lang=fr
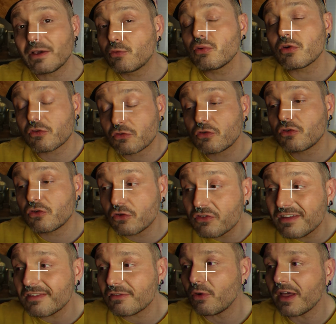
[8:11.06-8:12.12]
Mes cours
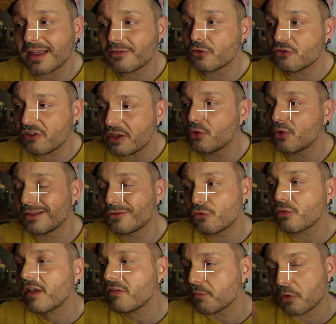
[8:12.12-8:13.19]
d'histoire et de géo et de
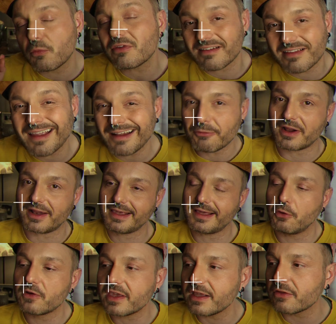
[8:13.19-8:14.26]
tourisme vraiment à très loin, les
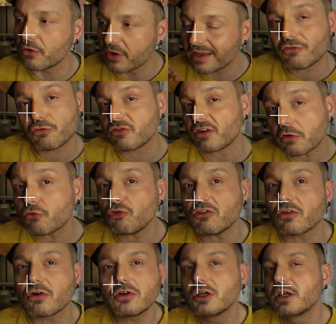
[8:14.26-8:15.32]
gars, ok Dans 15 jours, j'ai
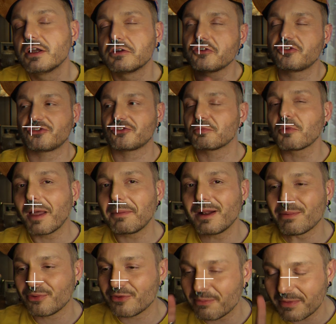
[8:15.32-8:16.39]
38 ans, je me
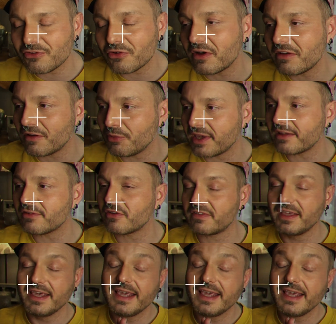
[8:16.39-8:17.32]
rappelle plus, mais je crois que c'est Louis XIV.